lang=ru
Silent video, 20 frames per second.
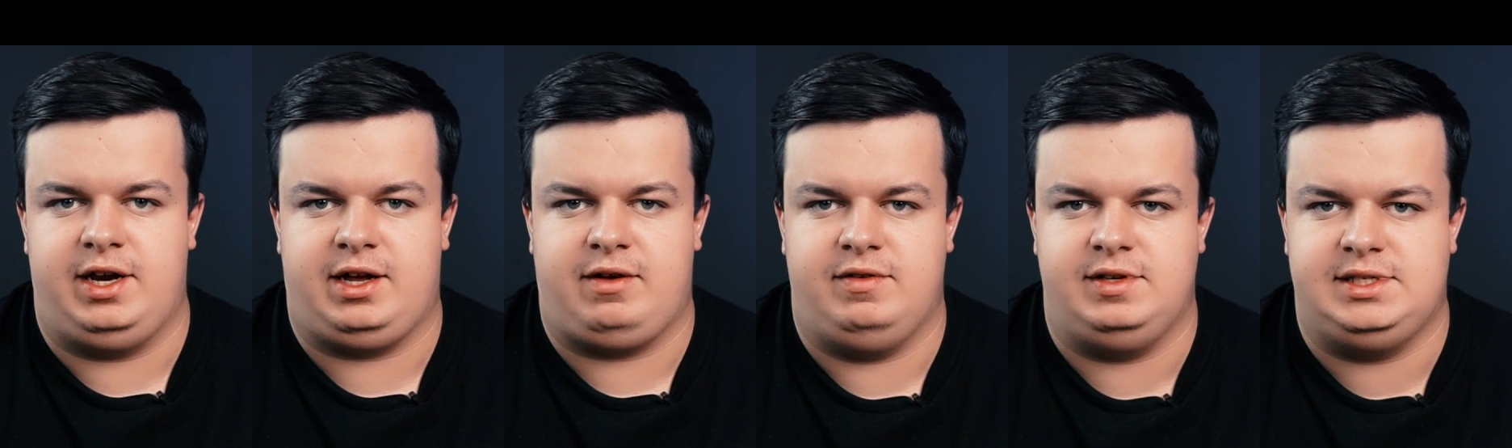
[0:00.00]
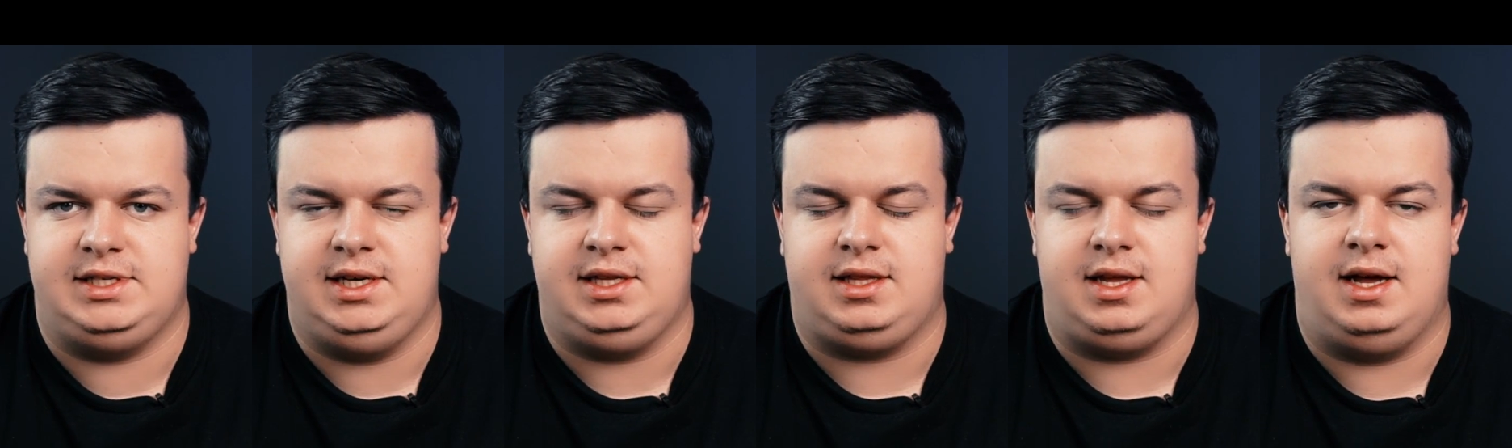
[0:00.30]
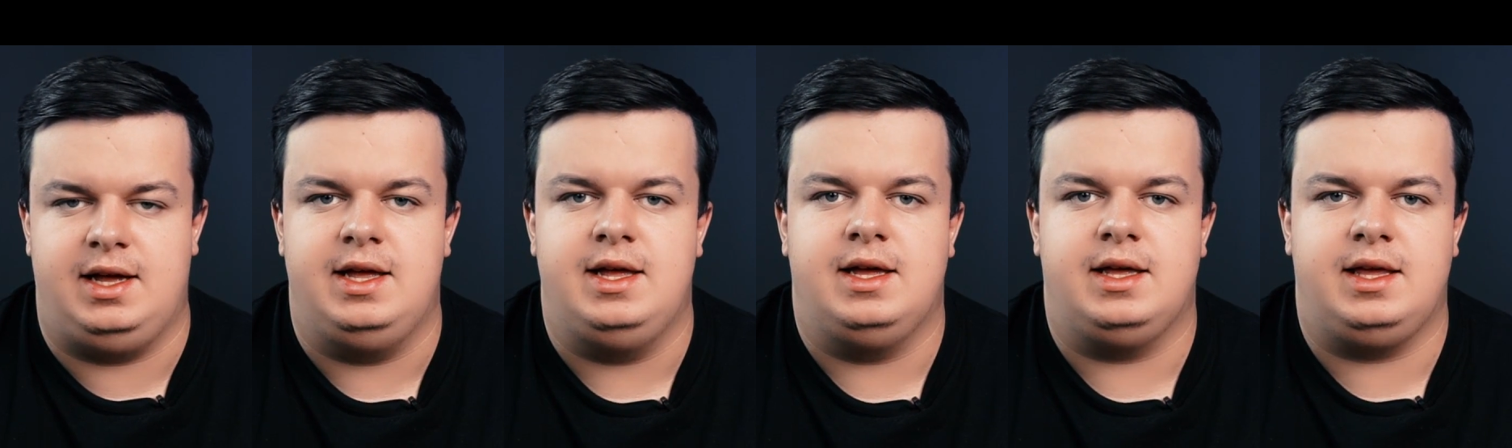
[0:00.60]

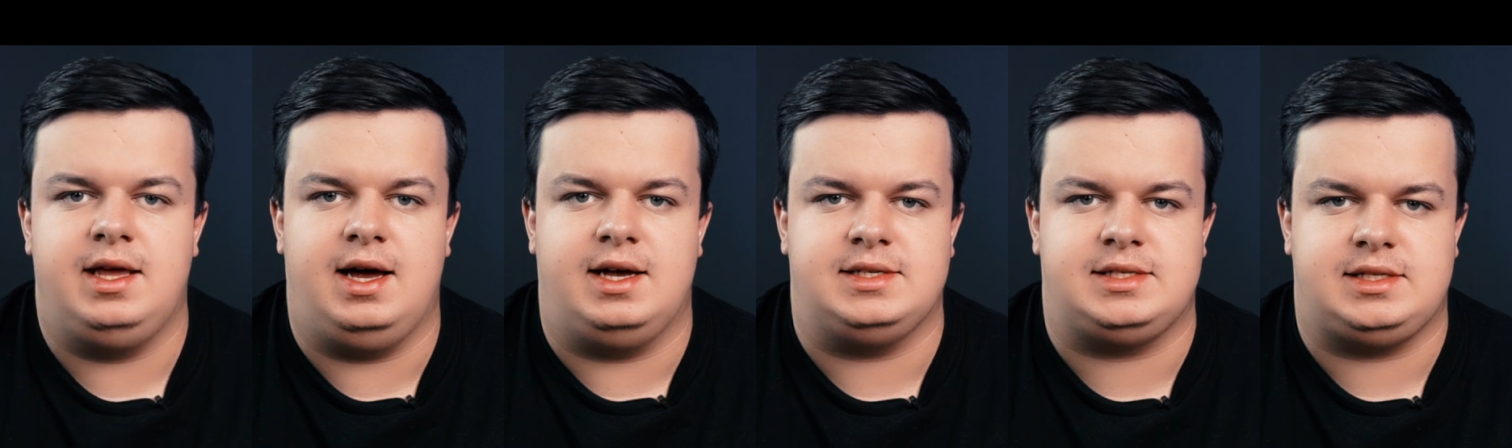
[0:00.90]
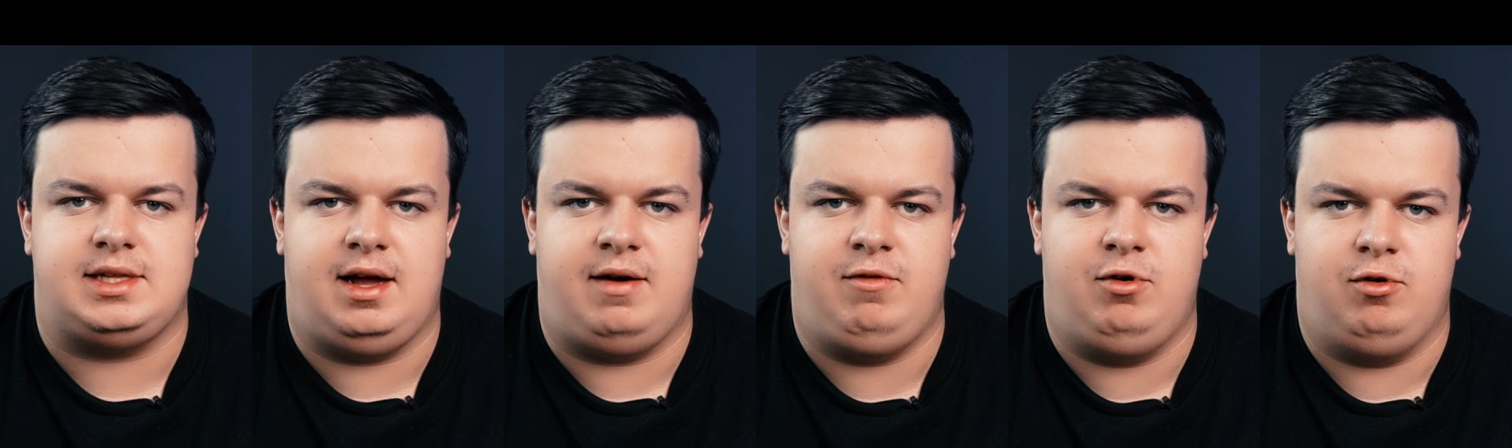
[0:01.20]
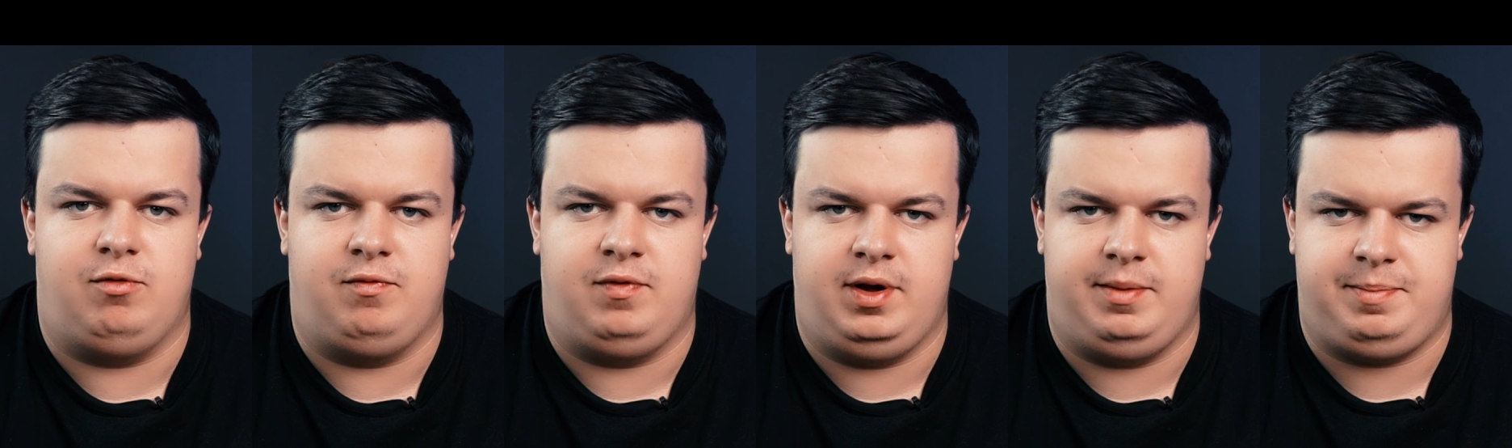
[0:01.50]
реквизита я
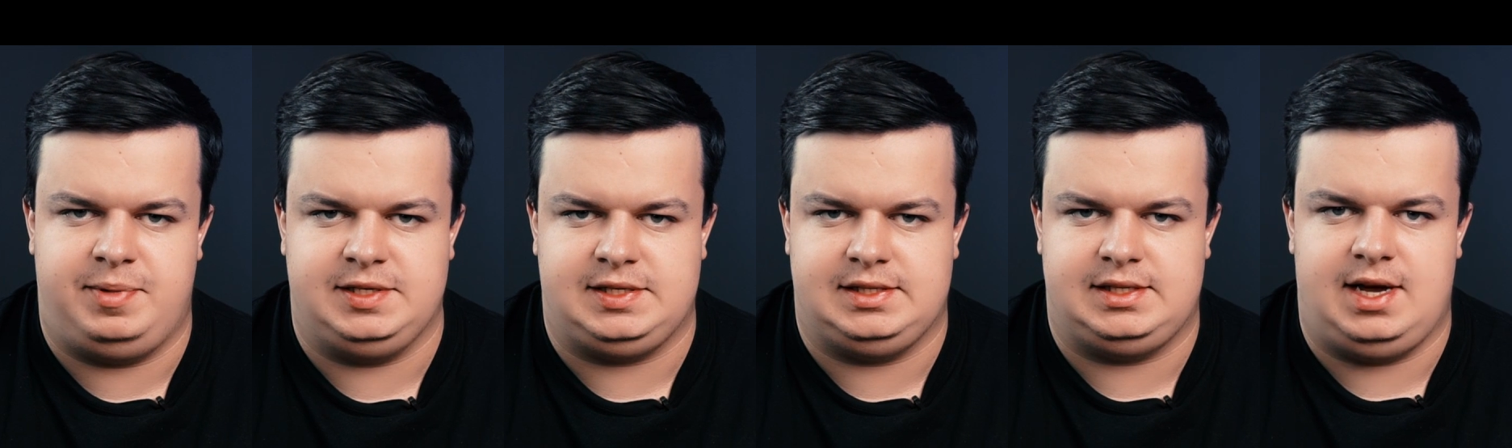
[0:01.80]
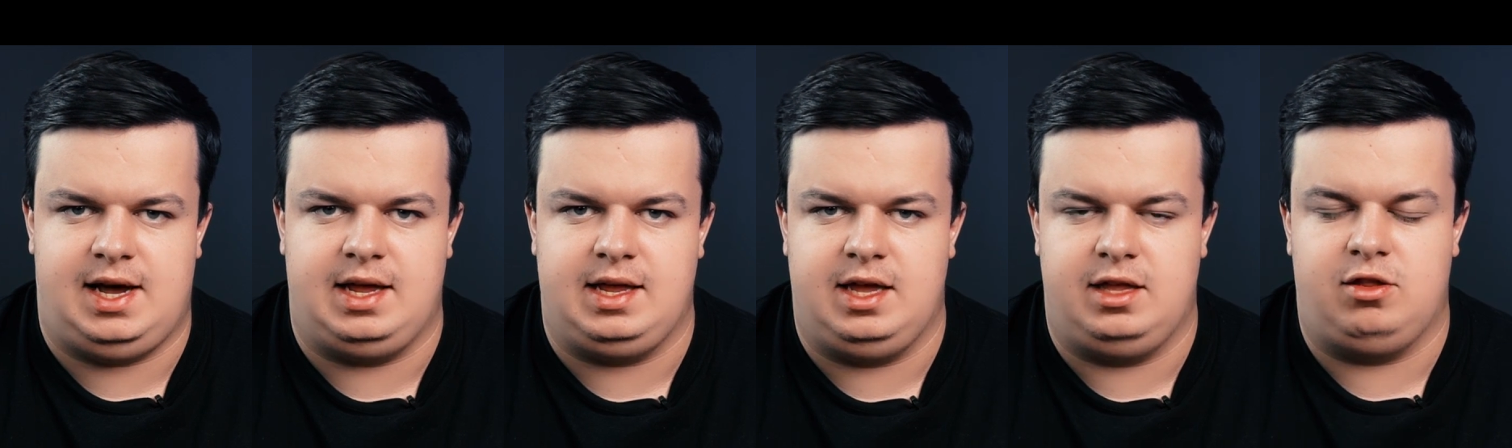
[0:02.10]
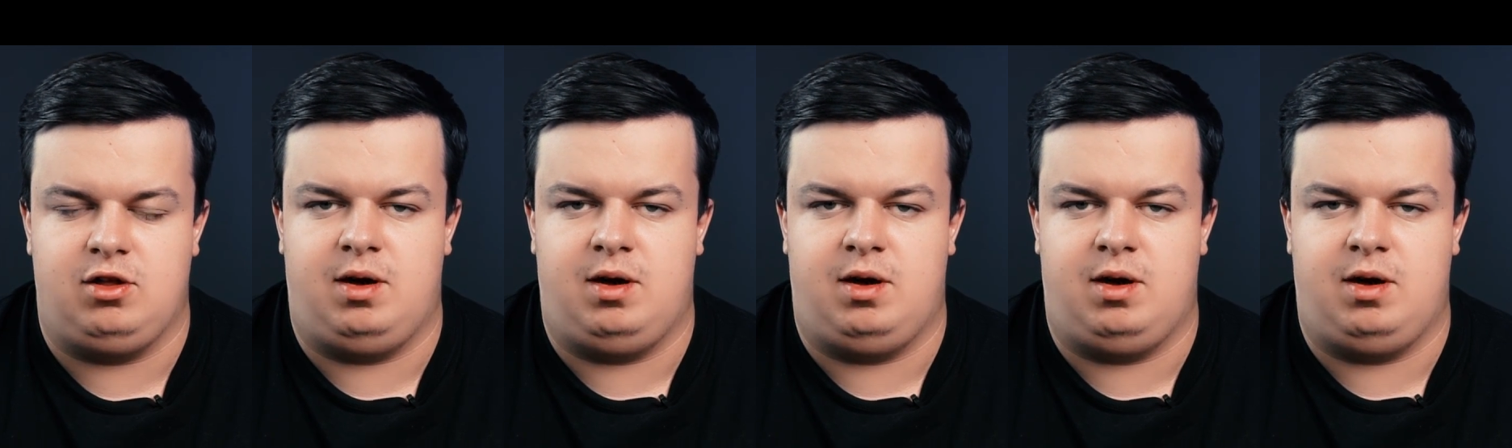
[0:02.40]
оставлю в описании.